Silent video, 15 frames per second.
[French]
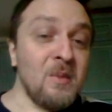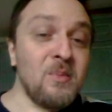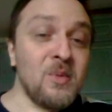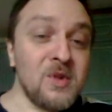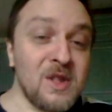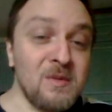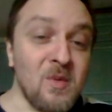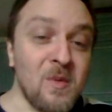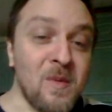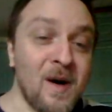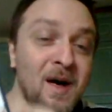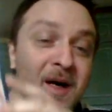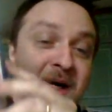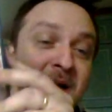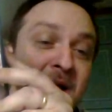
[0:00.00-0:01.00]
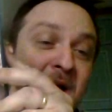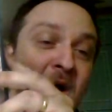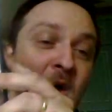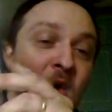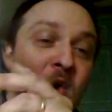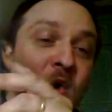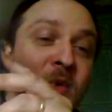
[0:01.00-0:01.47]
un petit moment,
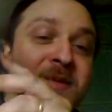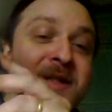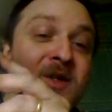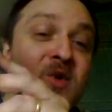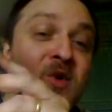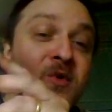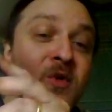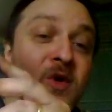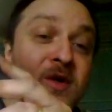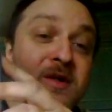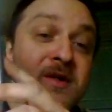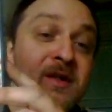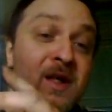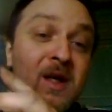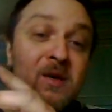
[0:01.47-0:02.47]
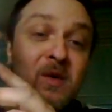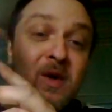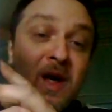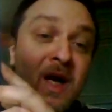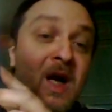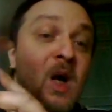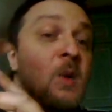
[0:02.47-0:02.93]
le Psycho Fox.
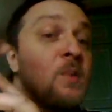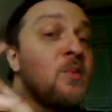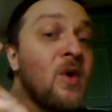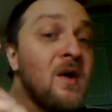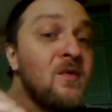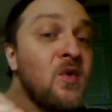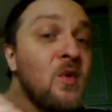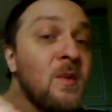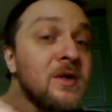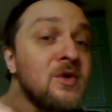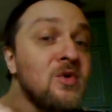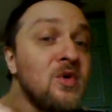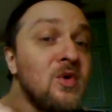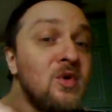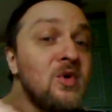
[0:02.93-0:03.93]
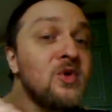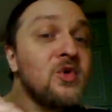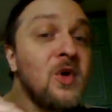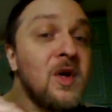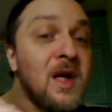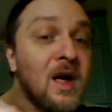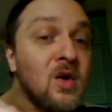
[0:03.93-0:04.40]
Voilà. Pour information,
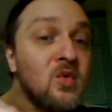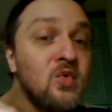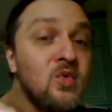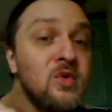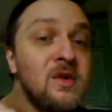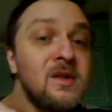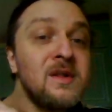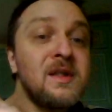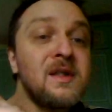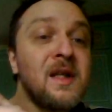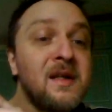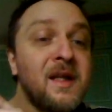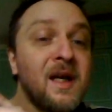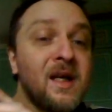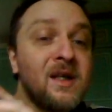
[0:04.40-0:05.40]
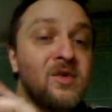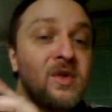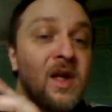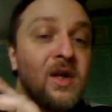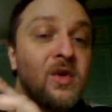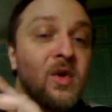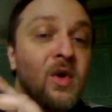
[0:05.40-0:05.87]
je l'ai en loose. Si ça intéresse
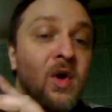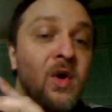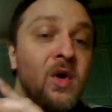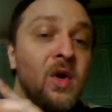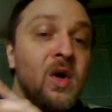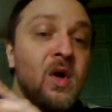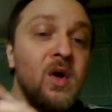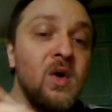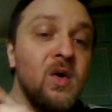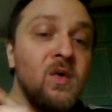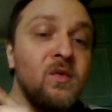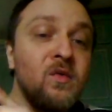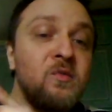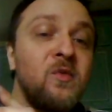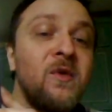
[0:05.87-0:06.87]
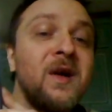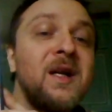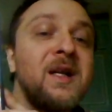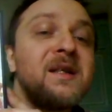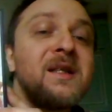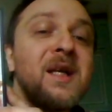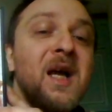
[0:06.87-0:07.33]
quelqu'un, vous pouvez
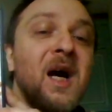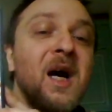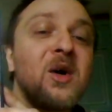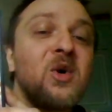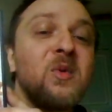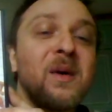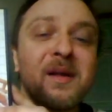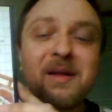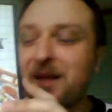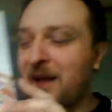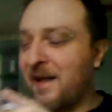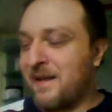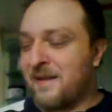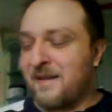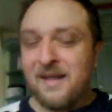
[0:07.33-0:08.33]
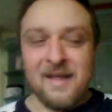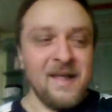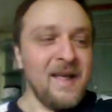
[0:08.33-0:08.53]
laisser un commentaire.